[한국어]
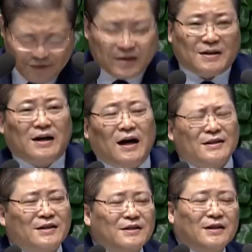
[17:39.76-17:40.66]

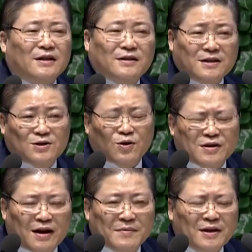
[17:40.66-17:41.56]
우리가 진정한
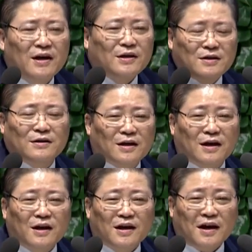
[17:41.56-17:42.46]
그리스도인이라면
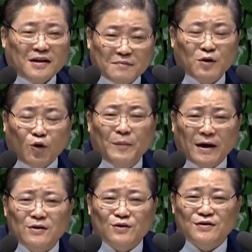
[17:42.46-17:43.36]
이렇게 하나님께
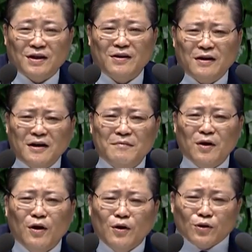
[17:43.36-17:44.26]
고백할 수 있어야 돼. 하나님,
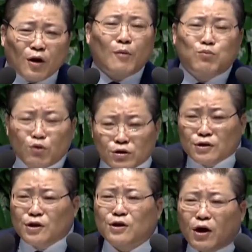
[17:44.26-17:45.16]
내가
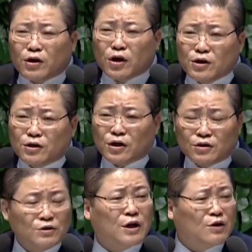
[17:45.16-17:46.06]
무엇인데 나에게 이렇게
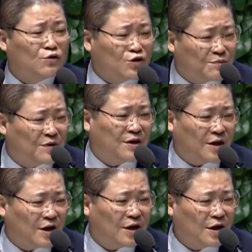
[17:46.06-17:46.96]
은혜를
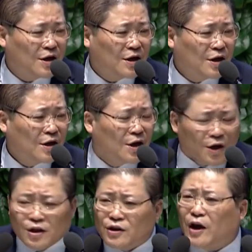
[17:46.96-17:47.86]
주십니까?
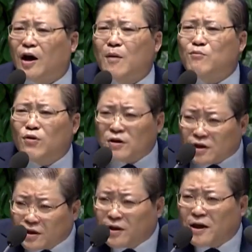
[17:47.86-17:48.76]
내가
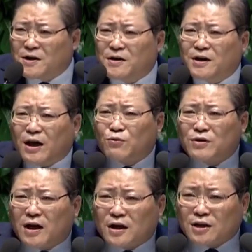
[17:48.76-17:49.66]
무엇인데 이렇게
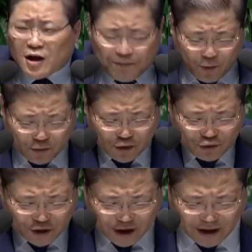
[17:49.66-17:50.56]
우리 가정에 복을
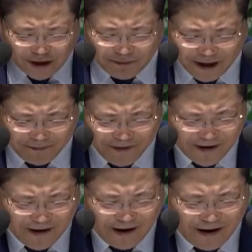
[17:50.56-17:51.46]
주신단
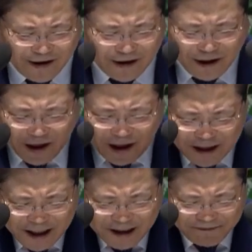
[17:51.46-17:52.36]
말입니까?
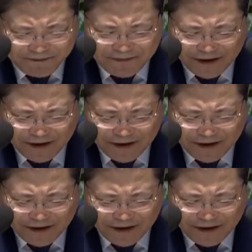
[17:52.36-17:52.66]
하나님,